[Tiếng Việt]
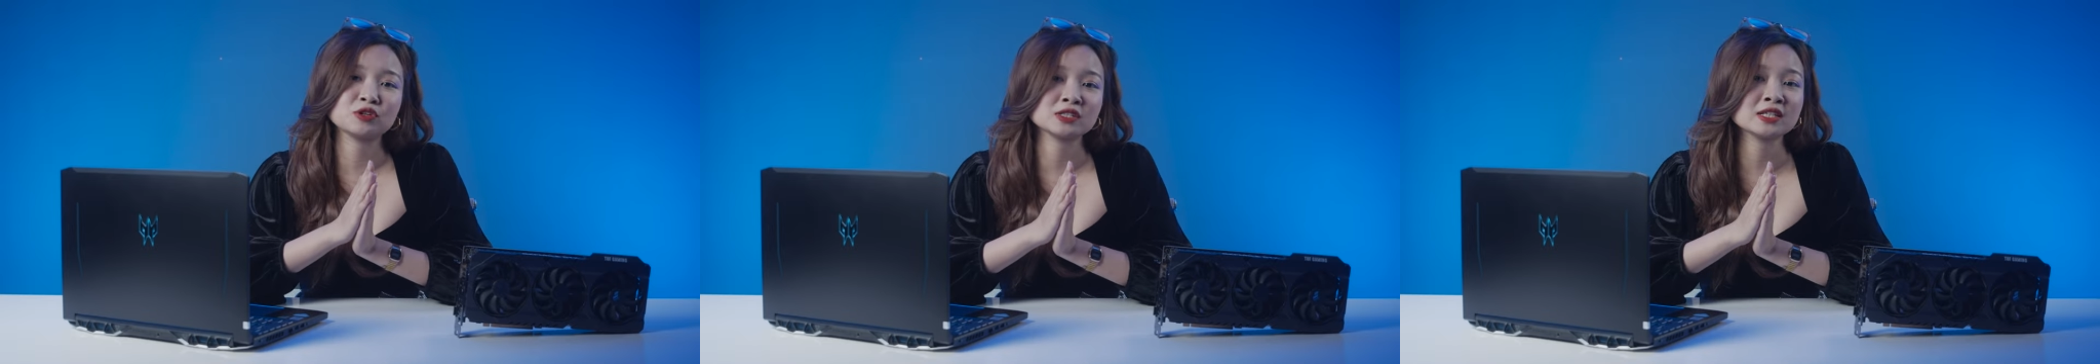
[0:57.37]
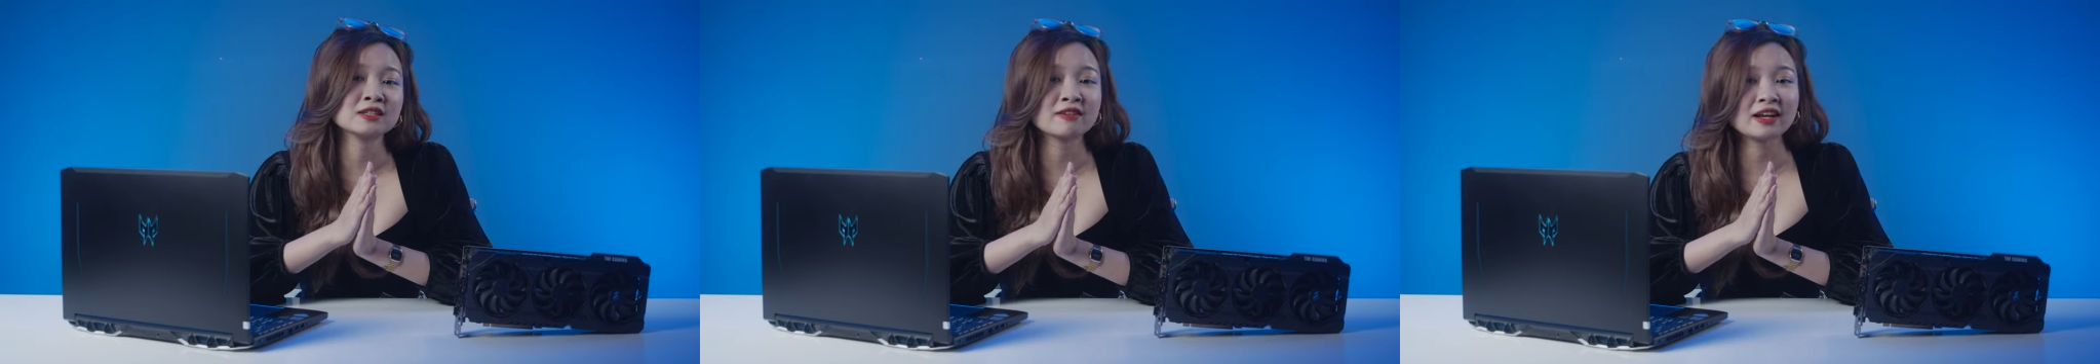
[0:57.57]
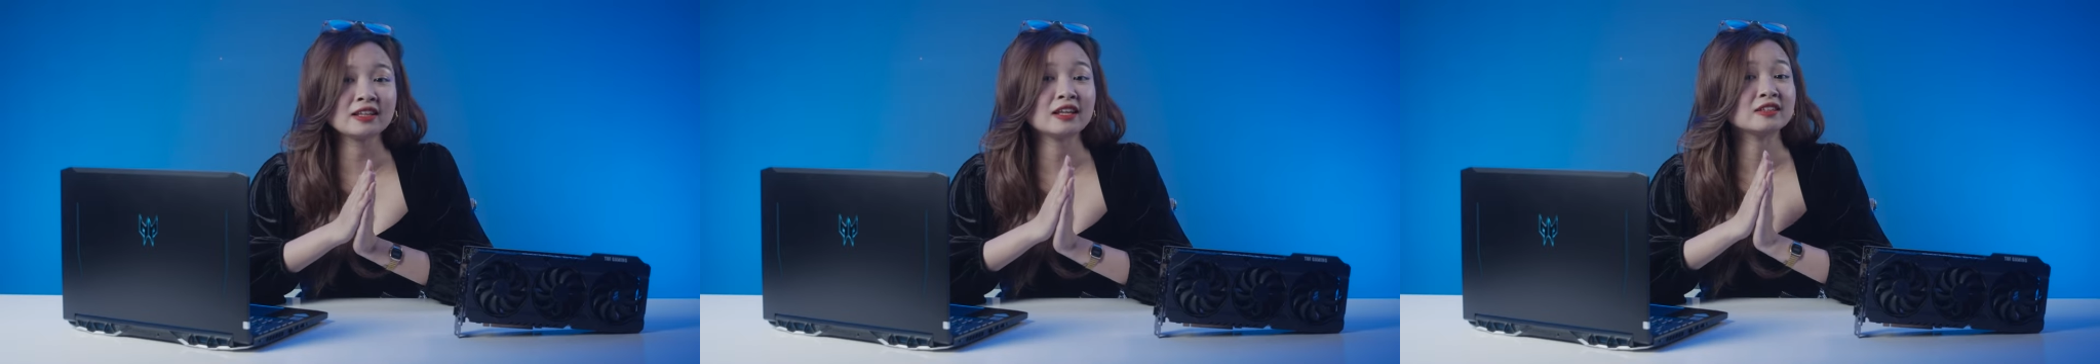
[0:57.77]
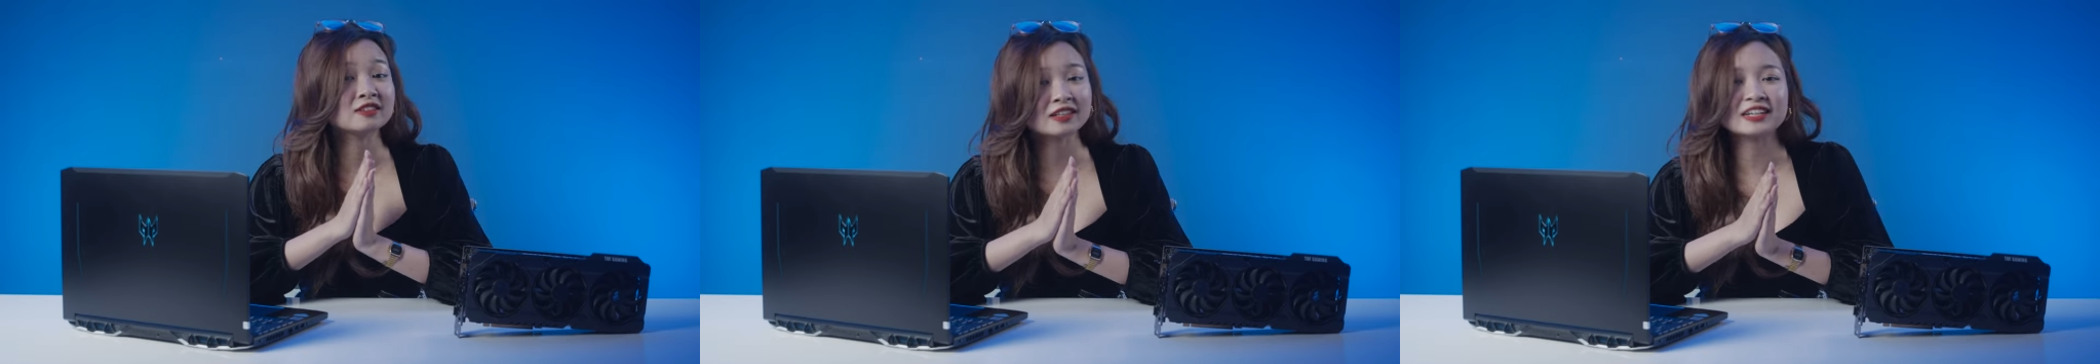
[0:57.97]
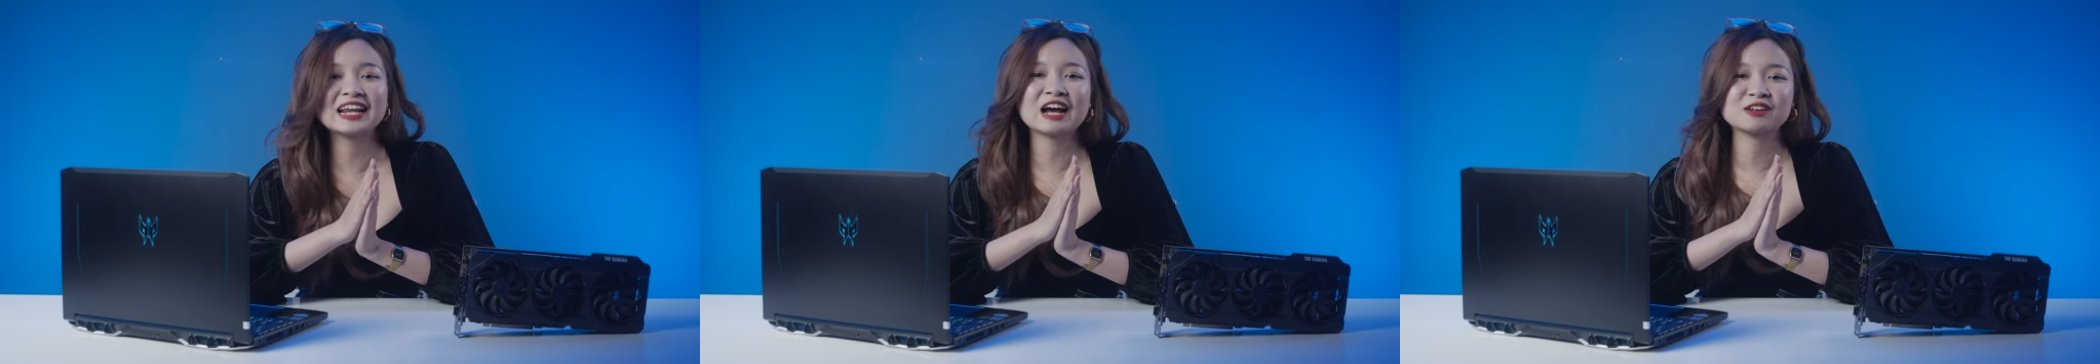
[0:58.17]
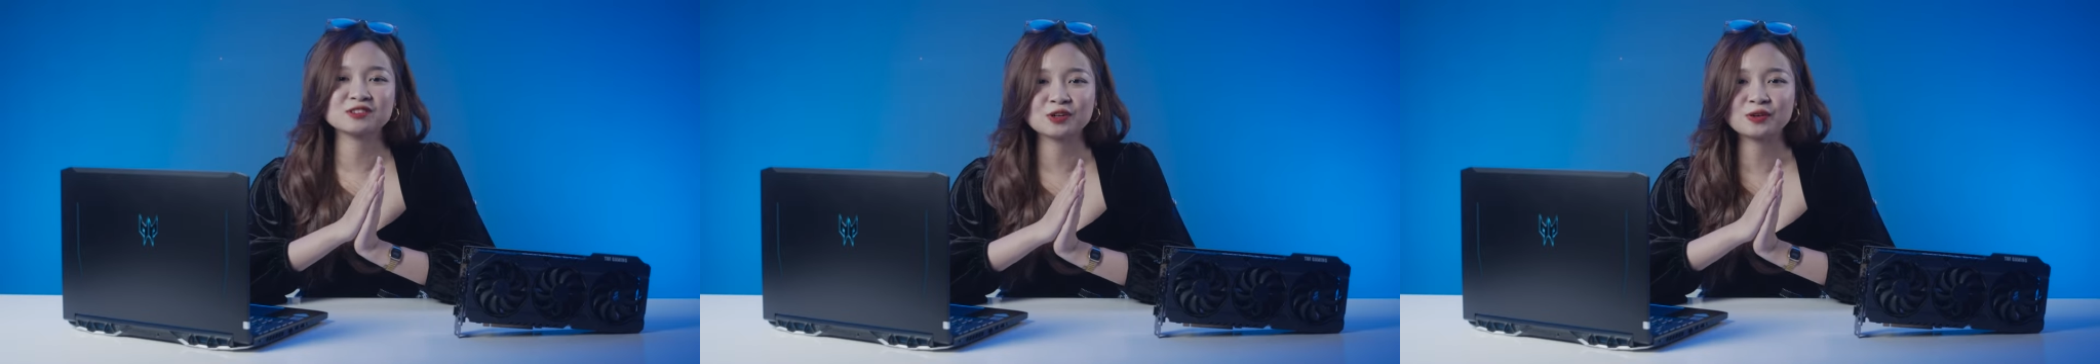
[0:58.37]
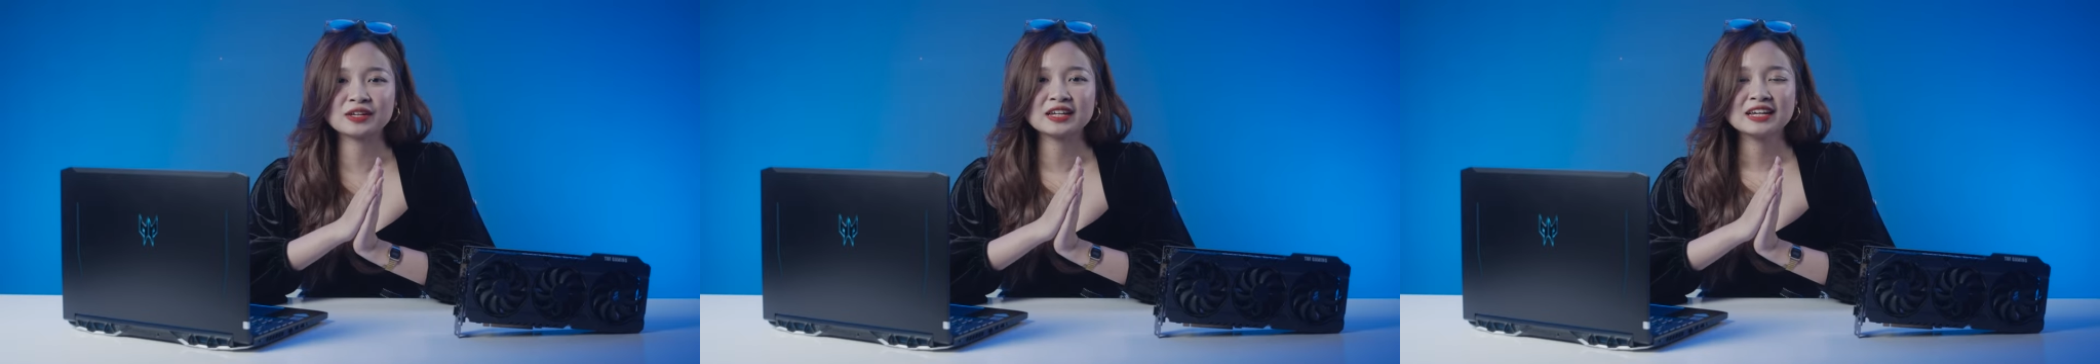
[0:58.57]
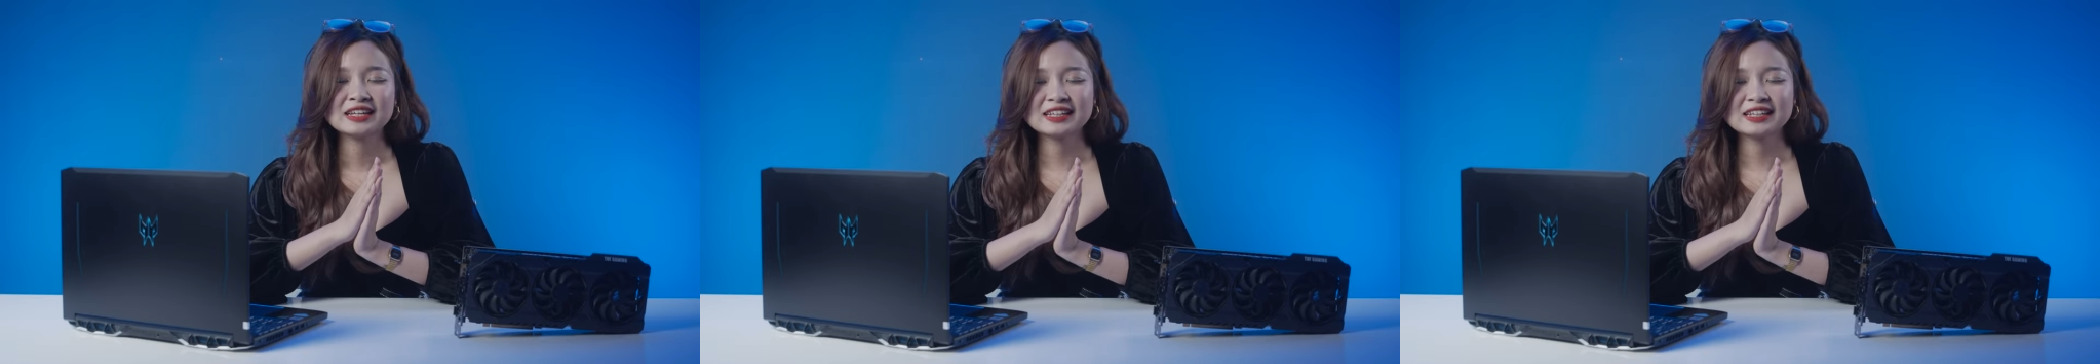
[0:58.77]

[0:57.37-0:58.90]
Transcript: Projekt Red là như thế nào rồi.